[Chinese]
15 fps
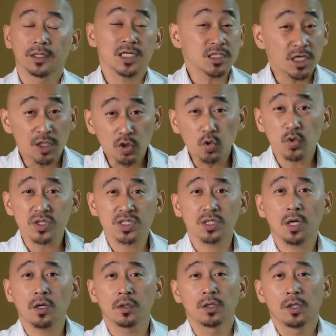但是很多
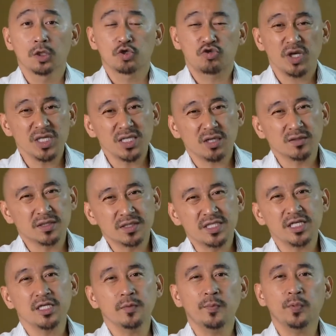时候，宣教的
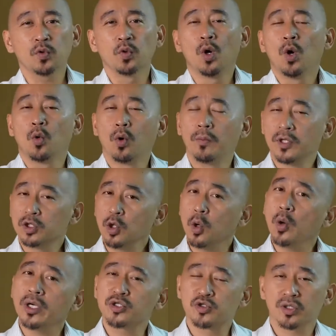第一步，我们都
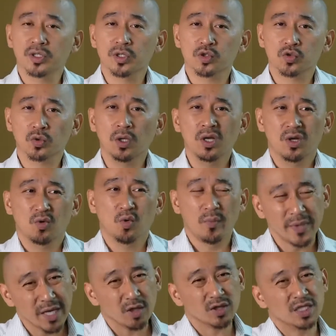会觉得说，我
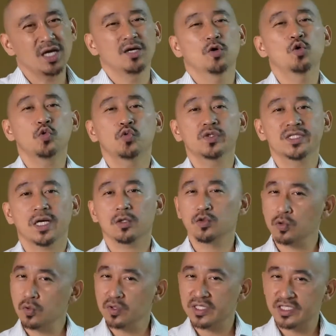们要等呼召。
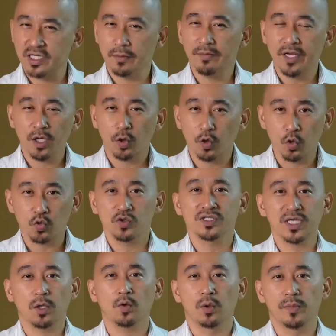如果神没有呼
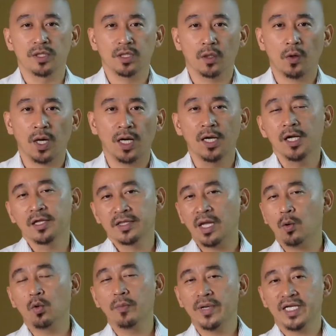召我们的话，那
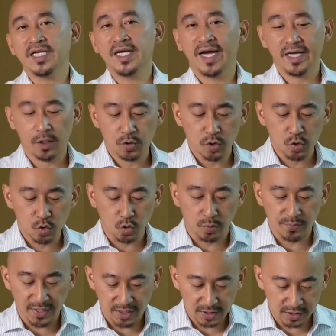我们应该要去做
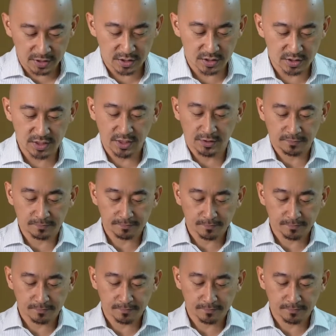别的事情。